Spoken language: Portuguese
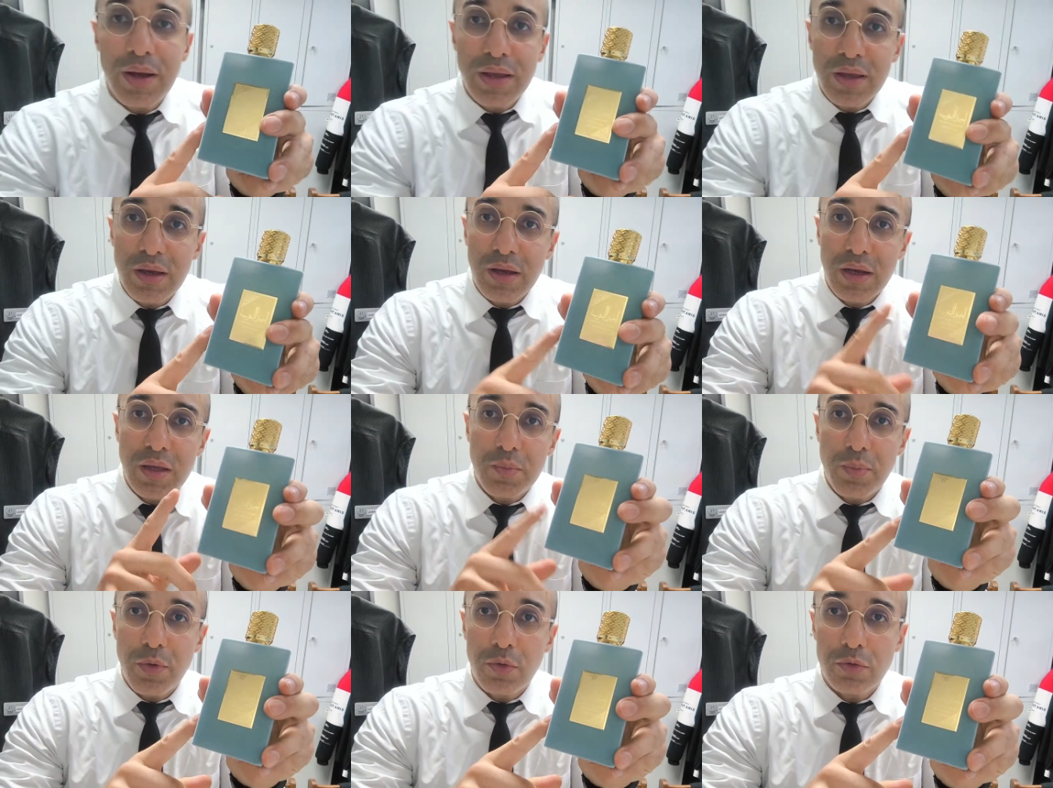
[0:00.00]
manhã
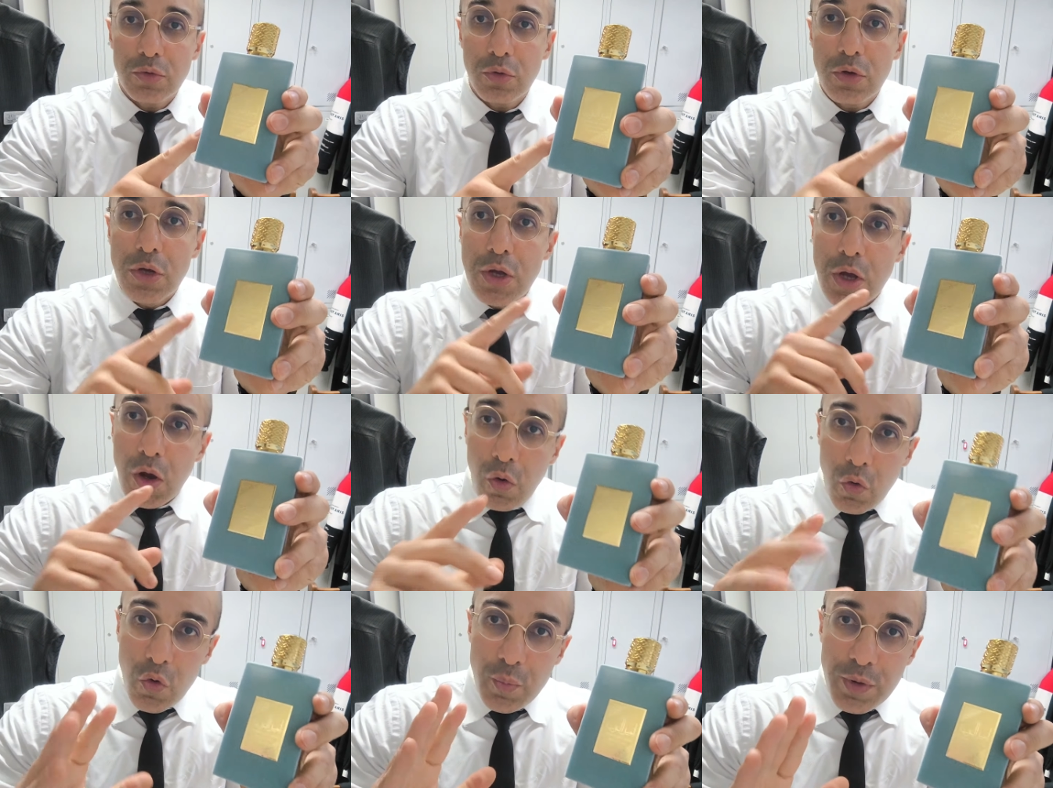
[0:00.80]
em ponto.
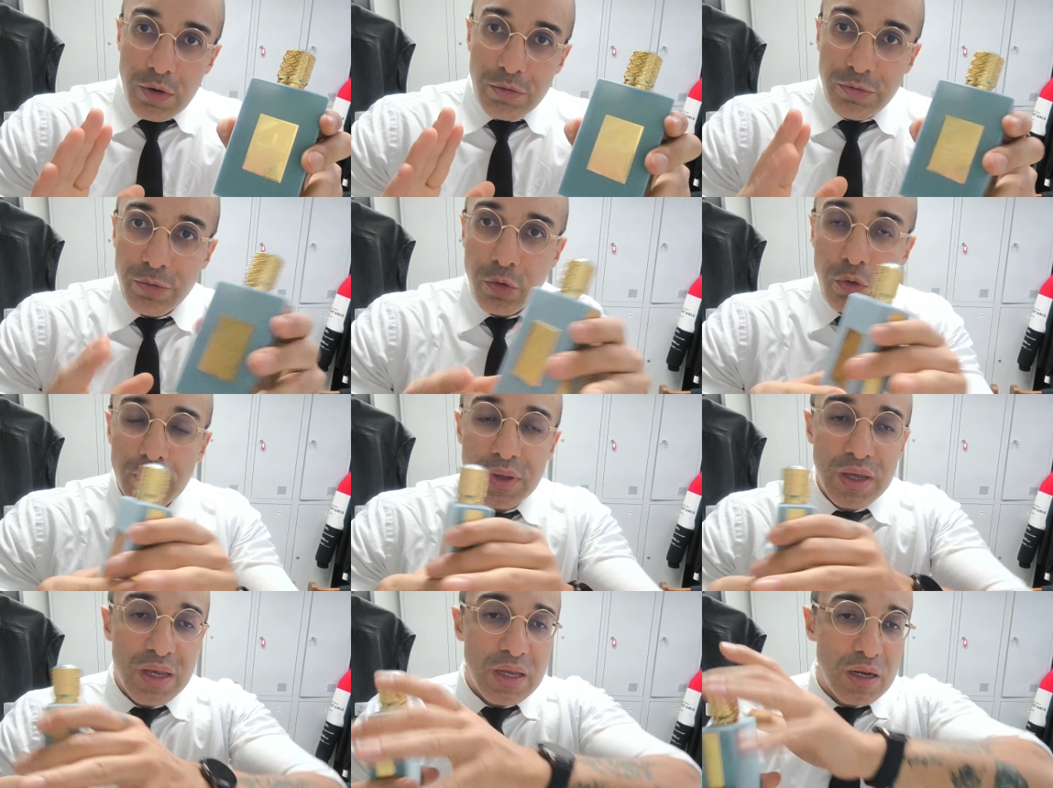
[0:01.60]
O
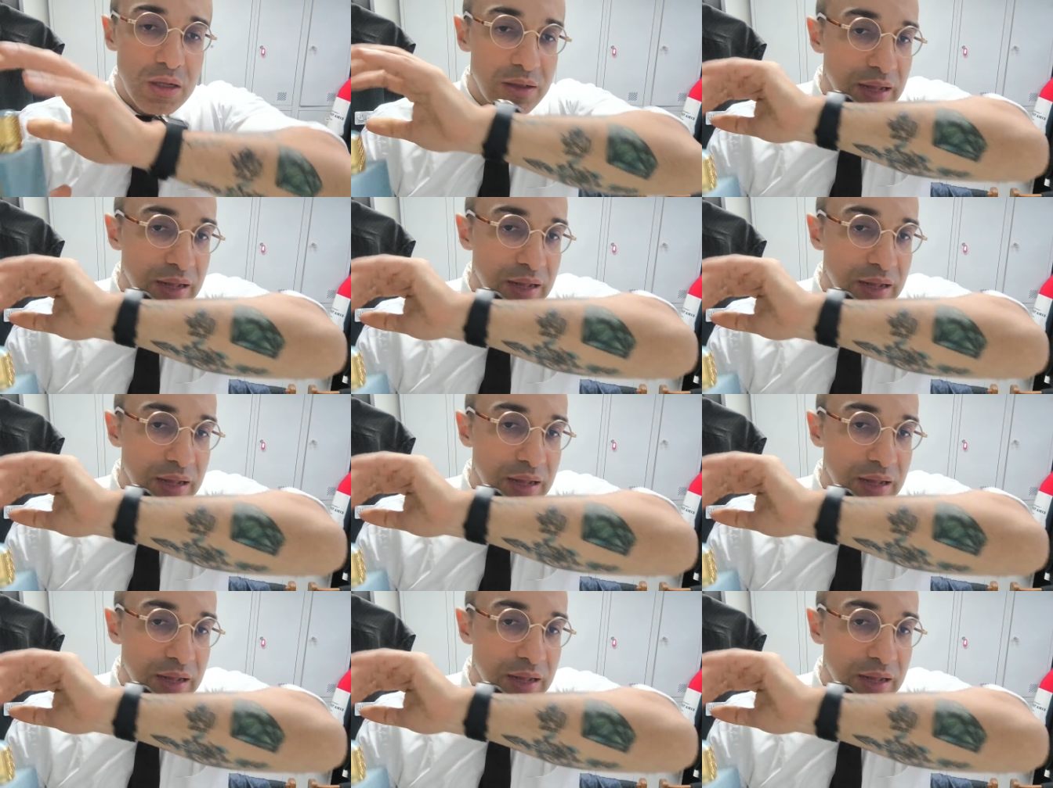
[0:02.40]
perfume ele